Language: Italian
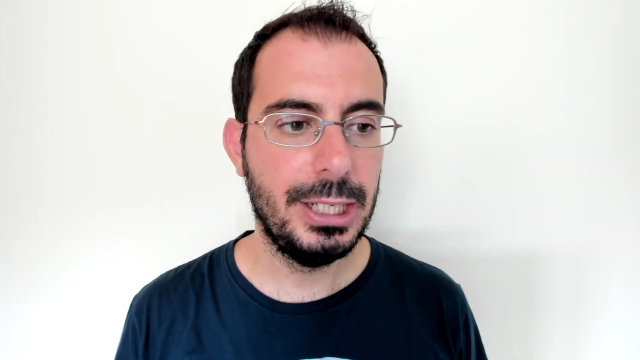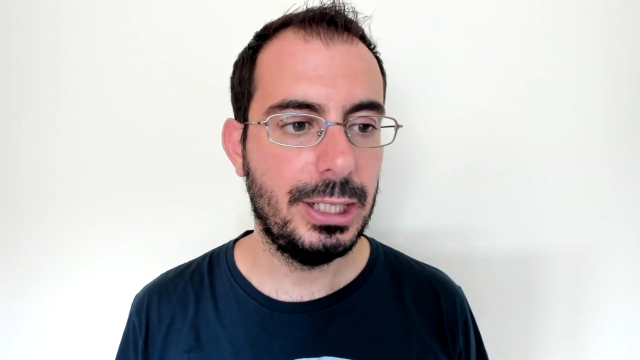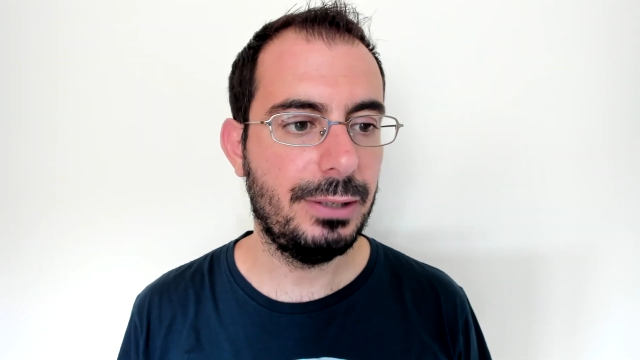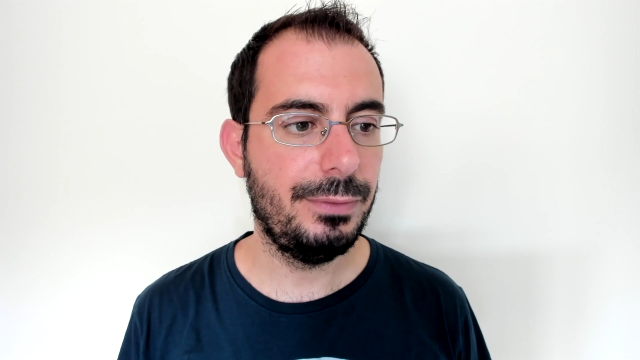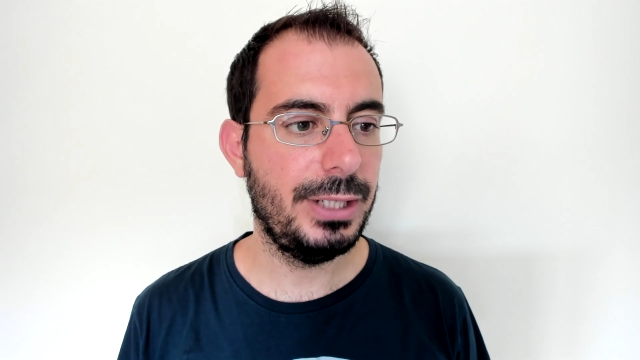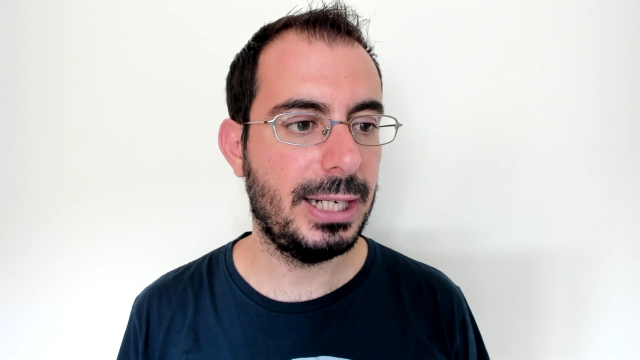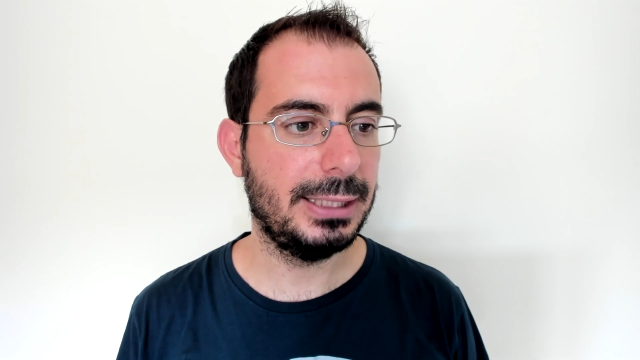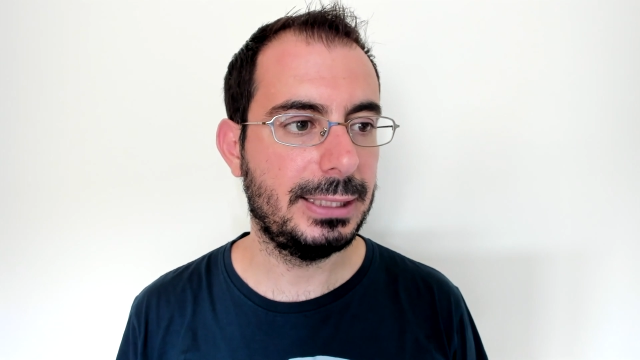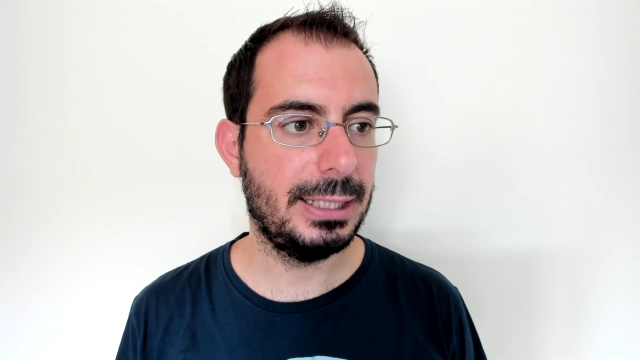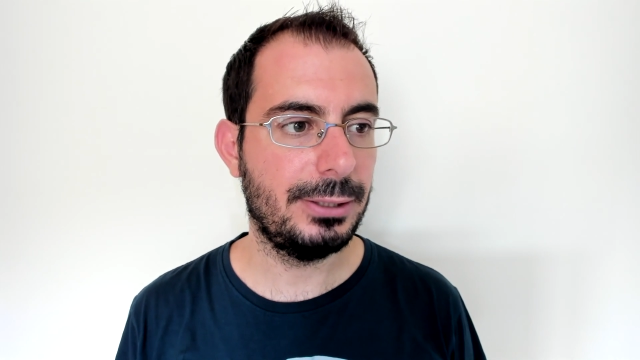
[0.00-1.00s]

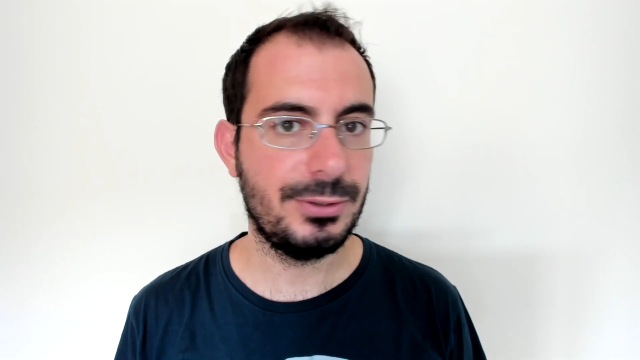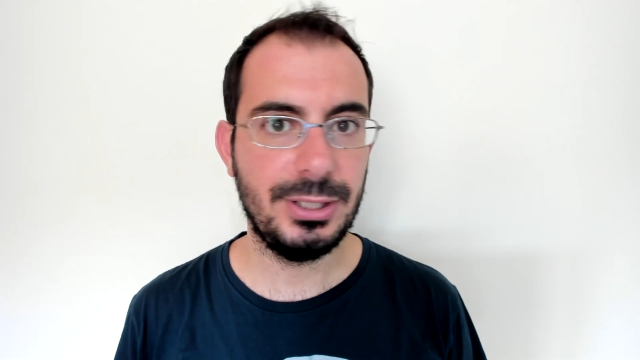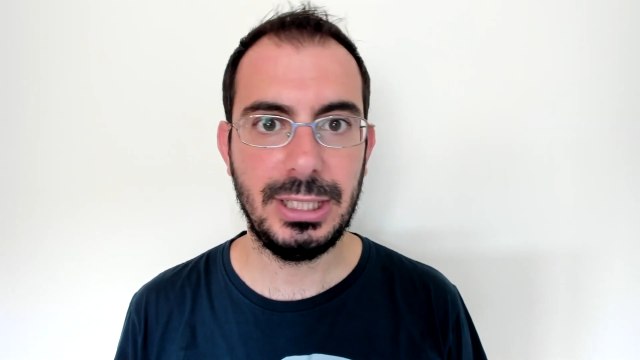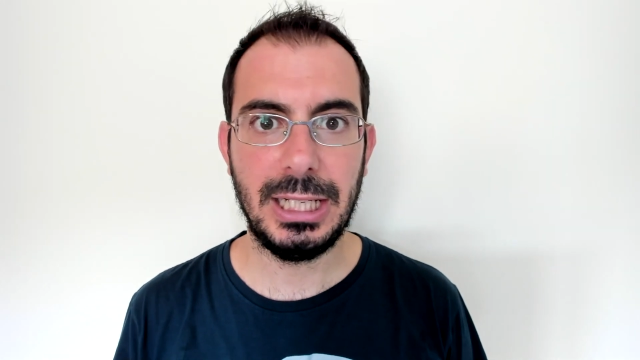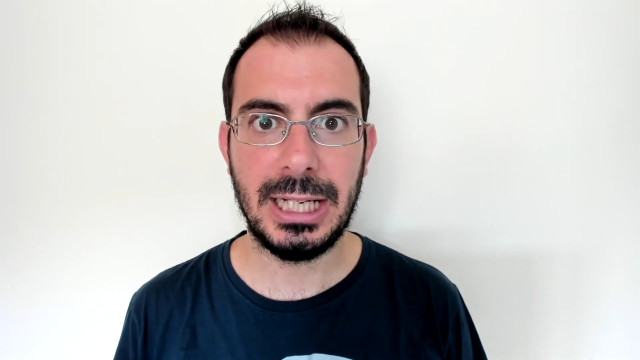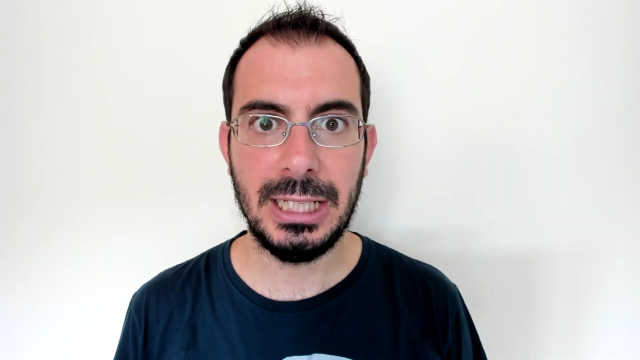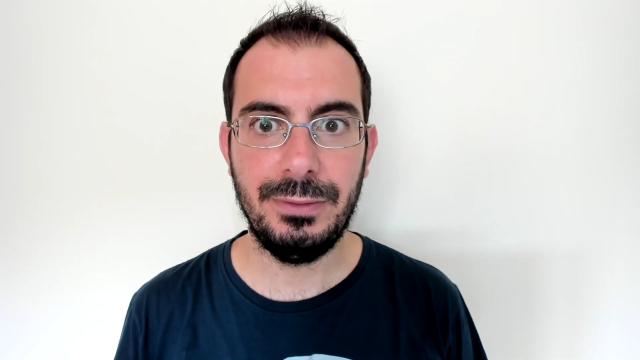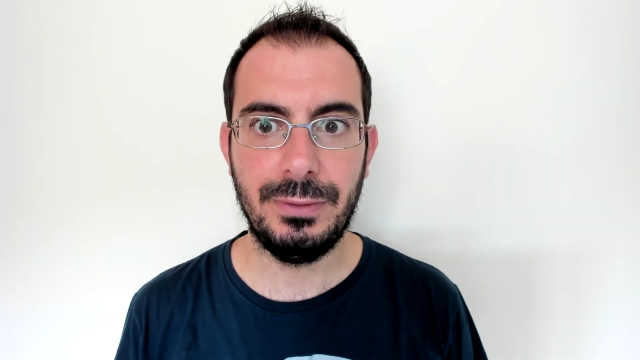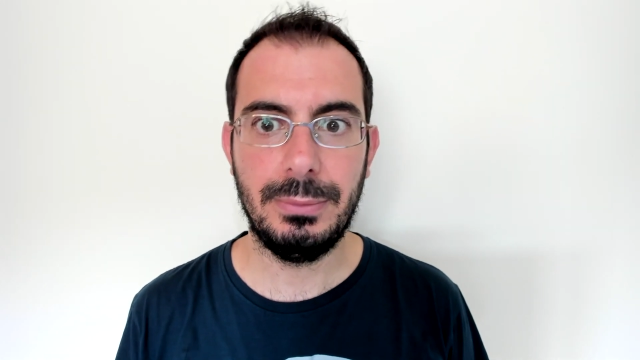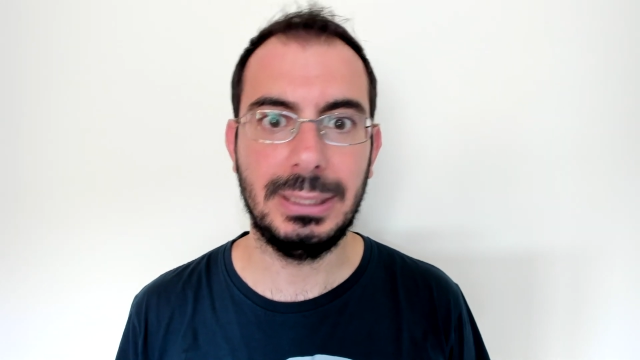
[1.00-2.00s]
avviata non siete
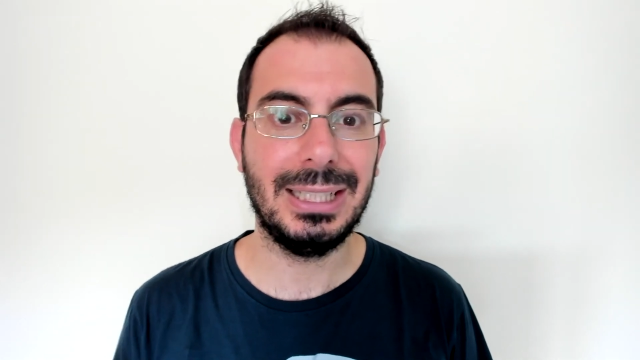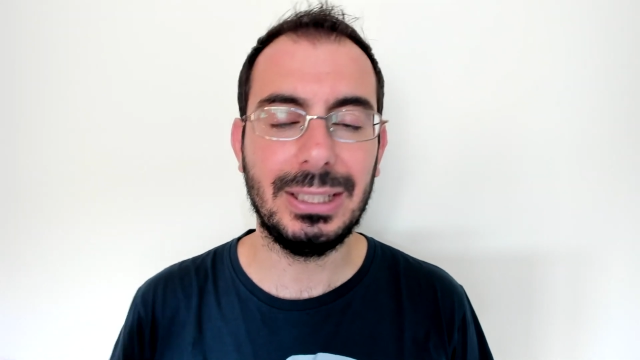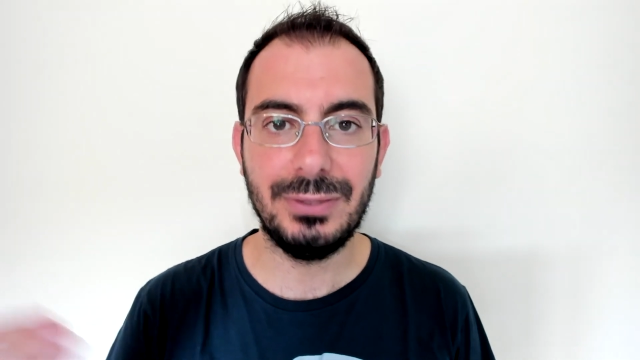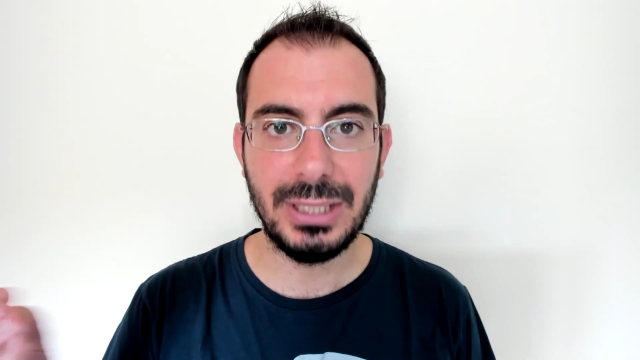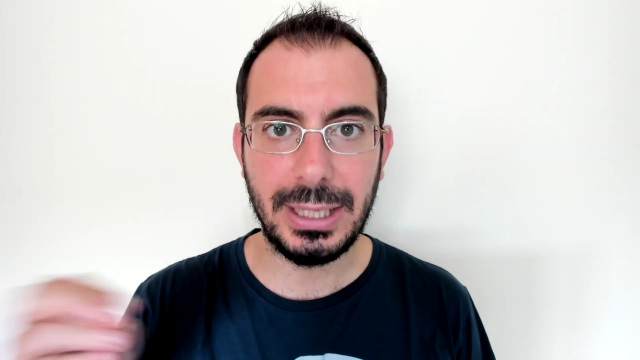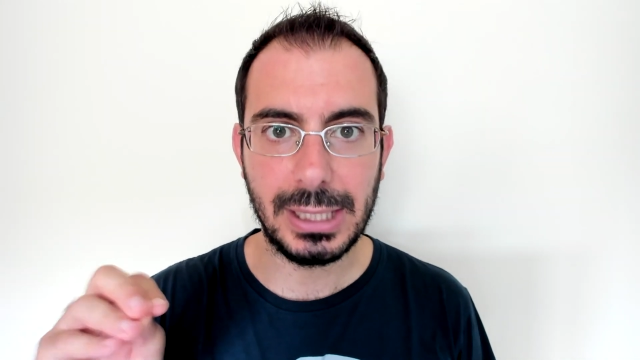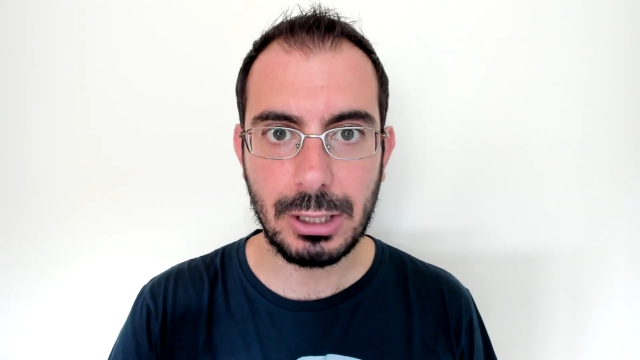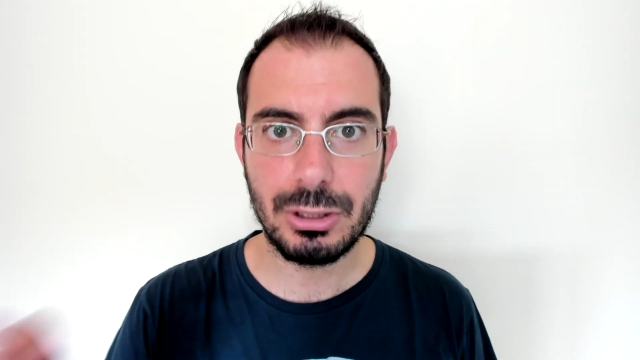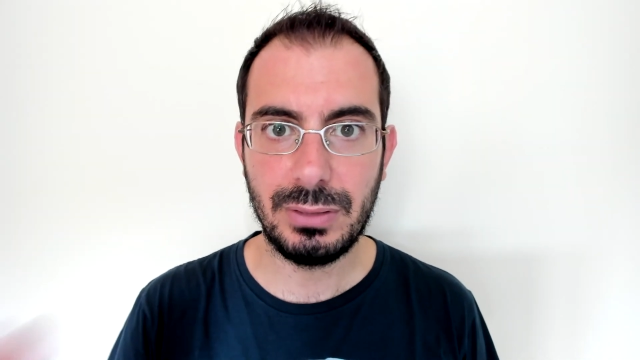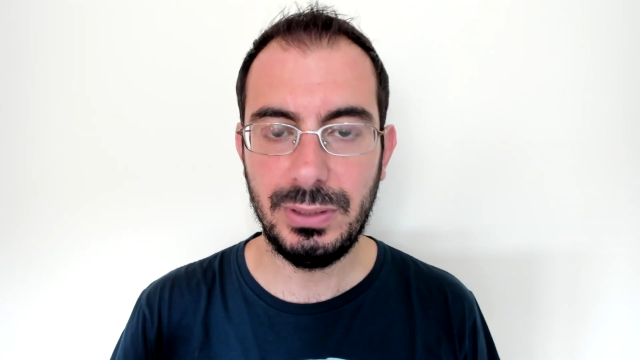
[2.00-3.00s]
live andate a vedere che
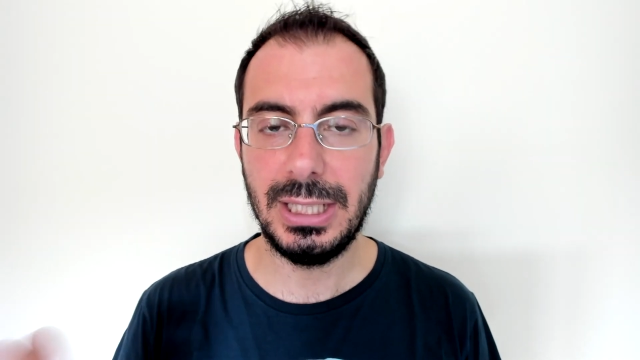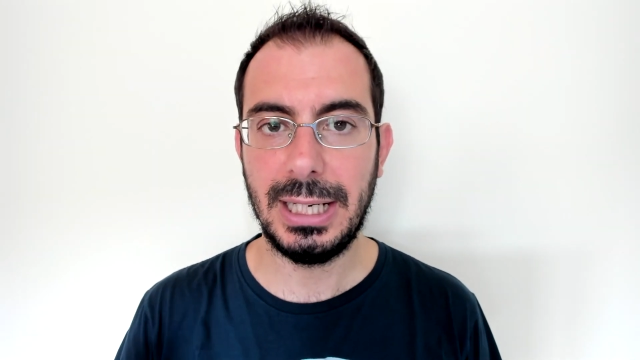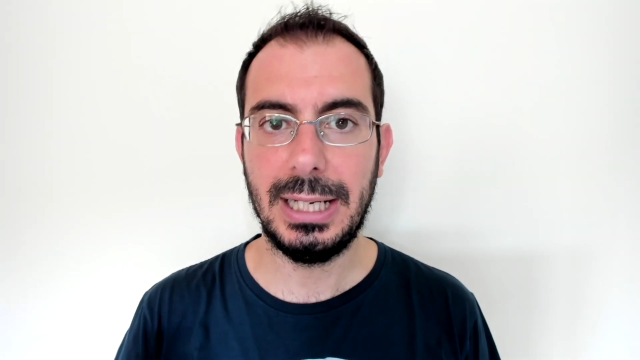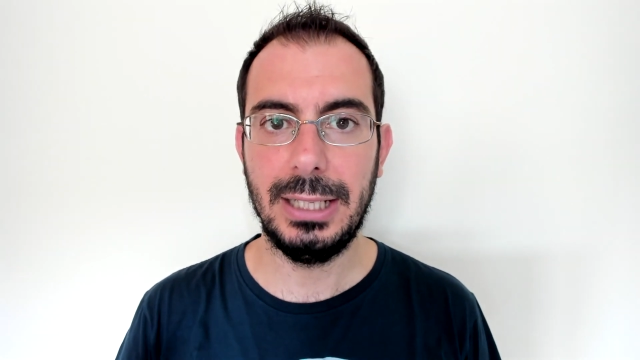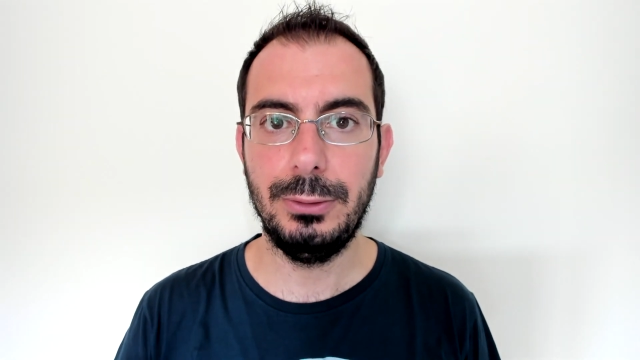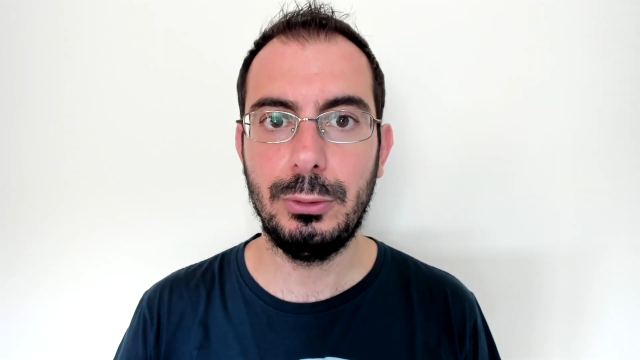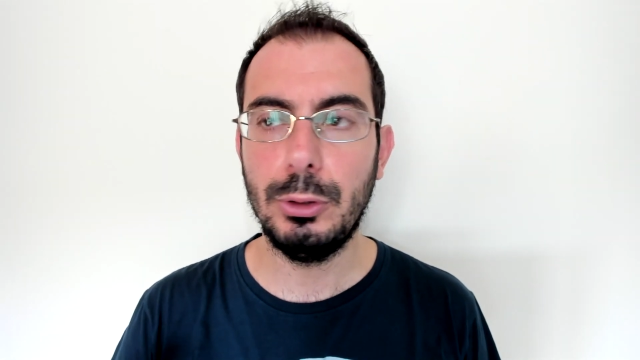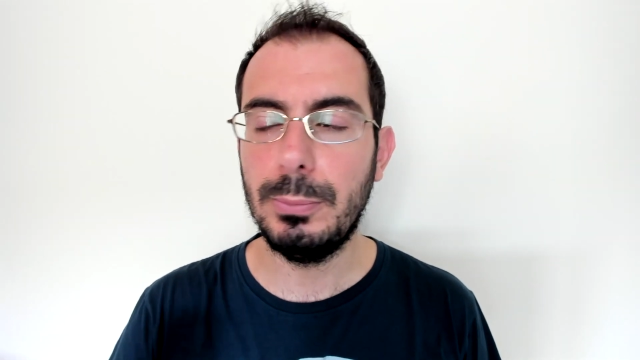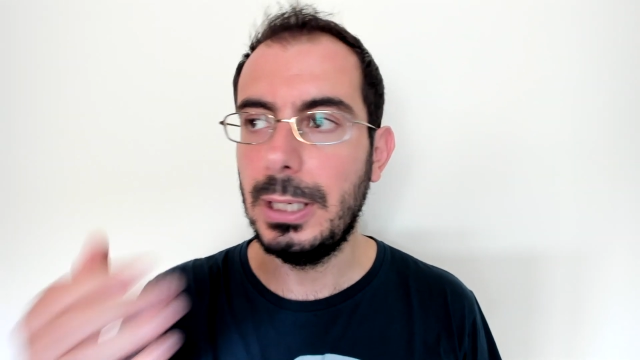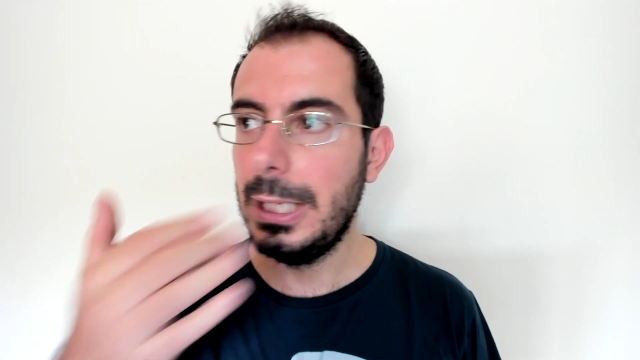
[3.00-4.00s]
cosa vi dà
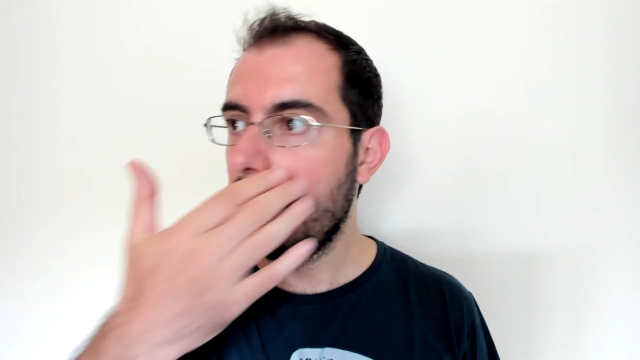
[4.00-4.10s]
YouTube